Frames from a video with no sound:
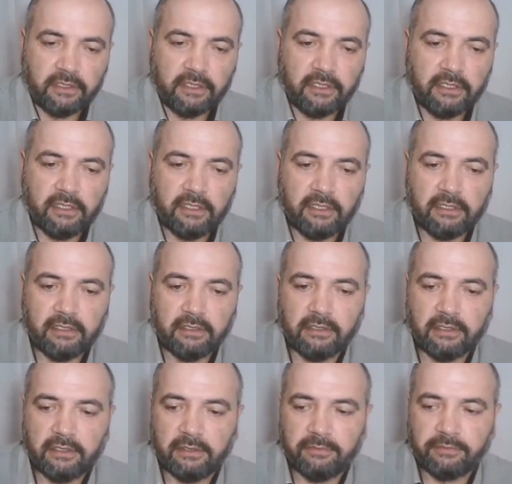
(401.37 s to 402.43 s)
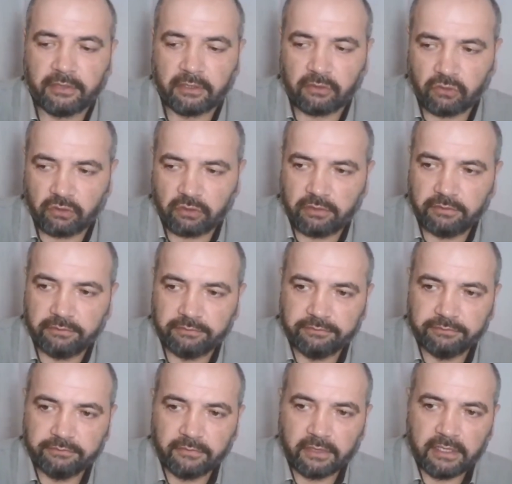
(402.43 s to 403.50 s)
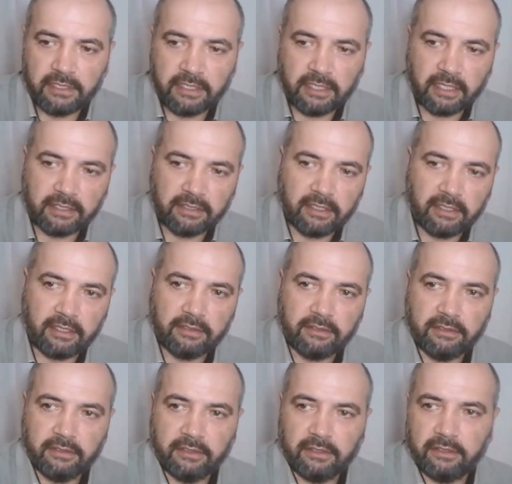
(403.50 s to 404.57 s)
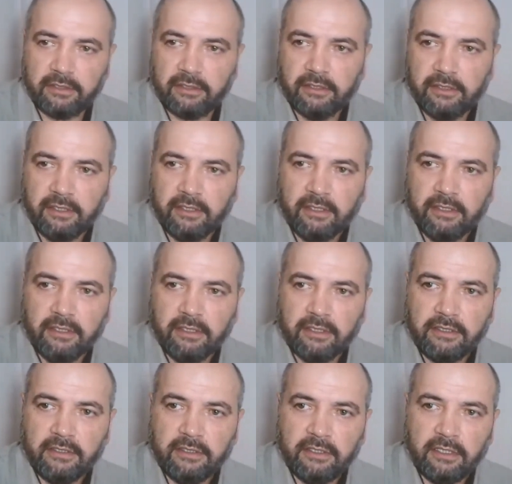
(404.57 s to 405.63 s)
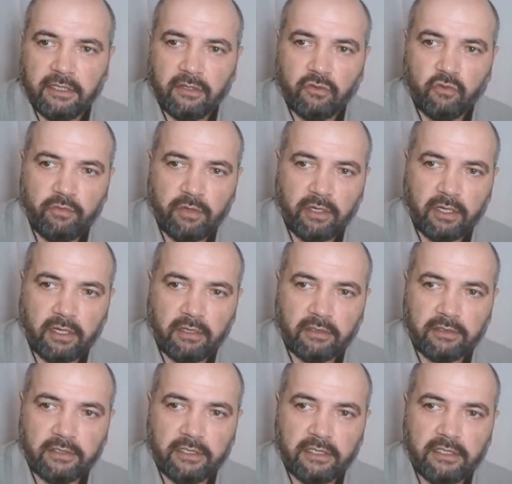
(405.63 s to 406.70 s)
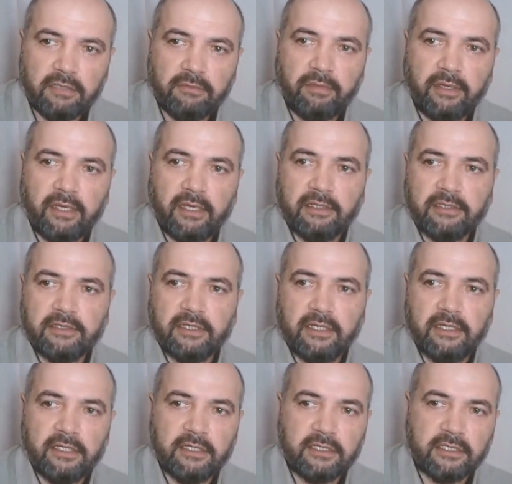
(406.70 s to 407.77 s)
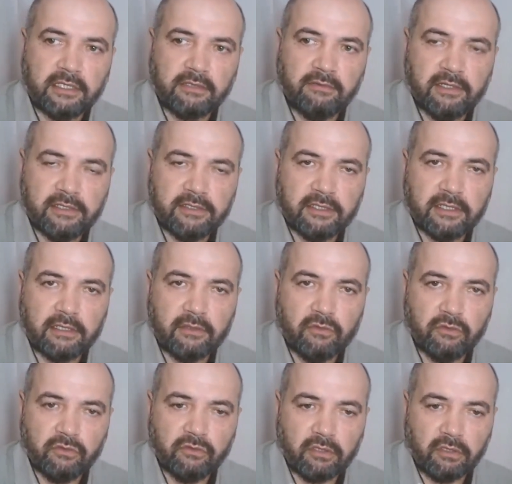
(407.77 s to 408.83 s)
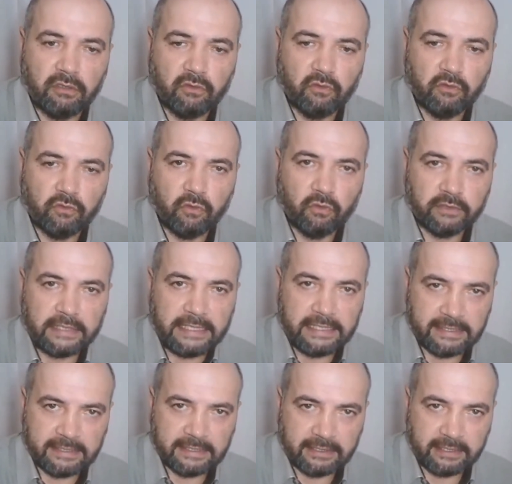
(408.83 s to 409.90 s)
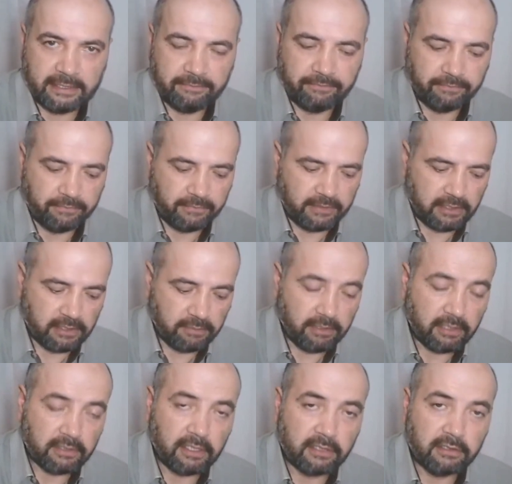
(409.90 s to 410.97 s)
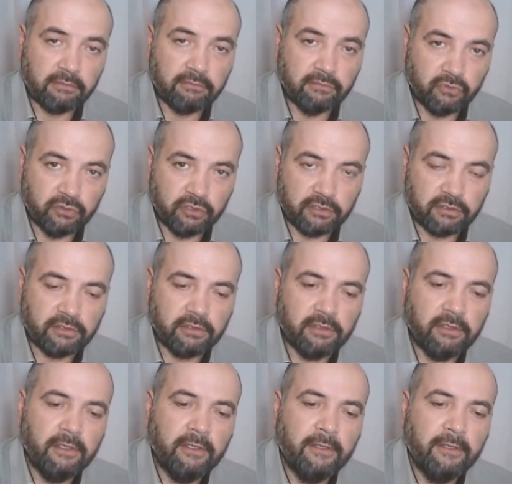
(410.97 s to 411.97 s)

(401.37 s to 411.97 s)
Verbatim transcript: И пророк никогда не убегал и не боялся и не скрывался от, от, от истины – и тебе надо будет